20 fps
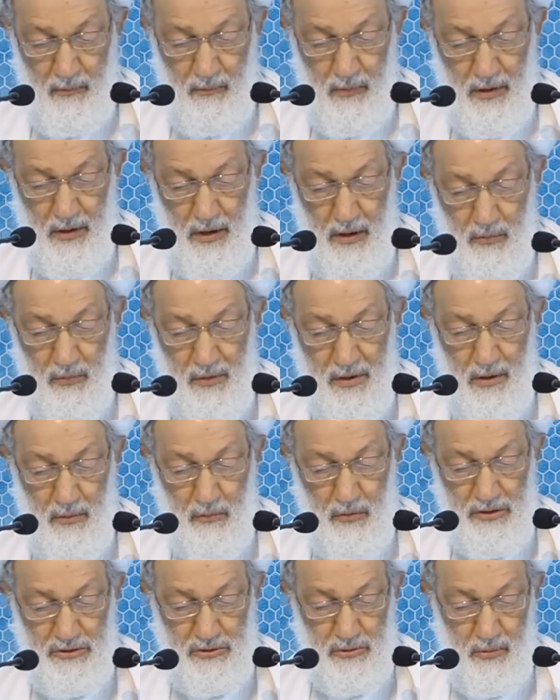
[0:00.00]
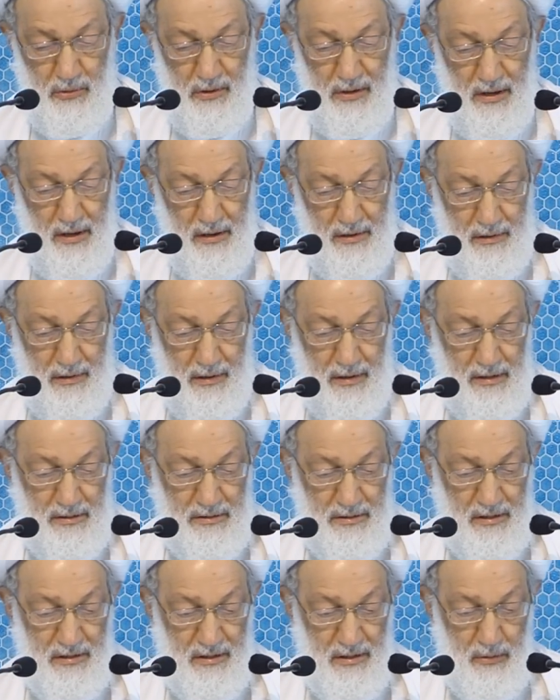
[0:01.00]
ولا يرى وجه
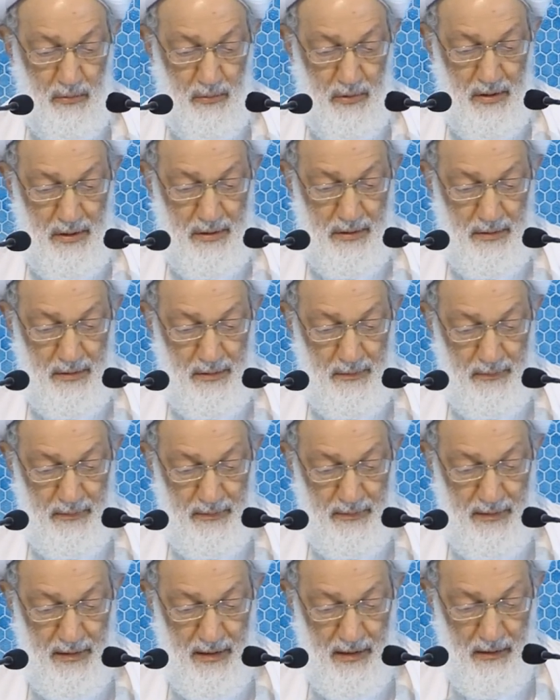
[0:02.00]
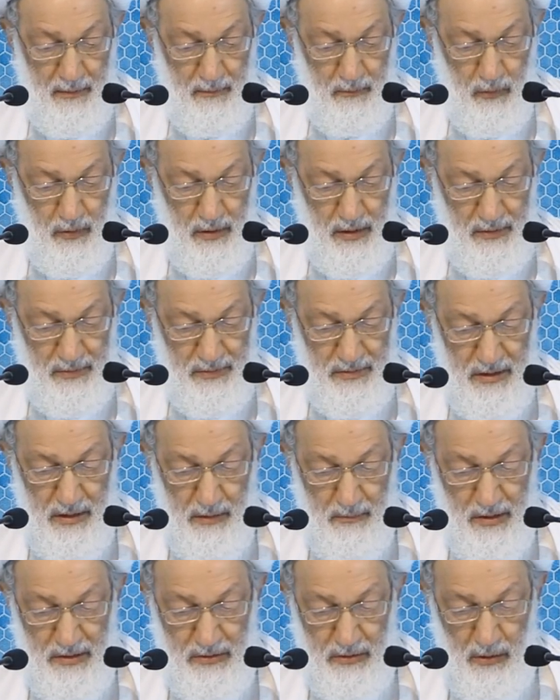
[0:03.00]
لعرقلة الحوار عند
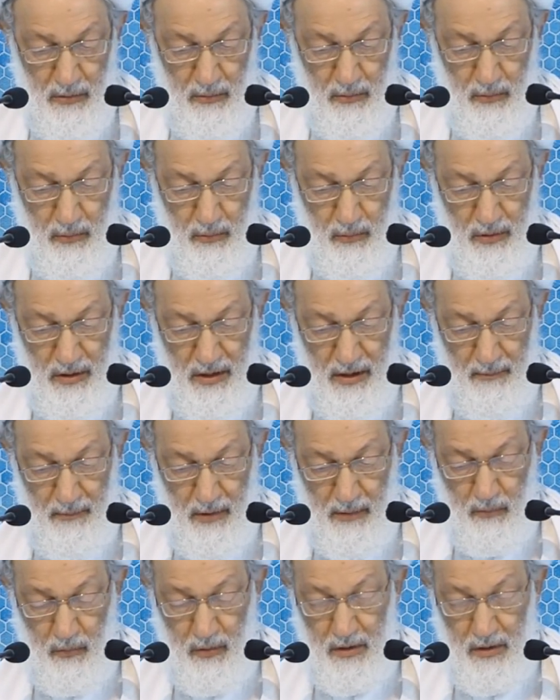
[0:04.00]
المقدمة الأولى من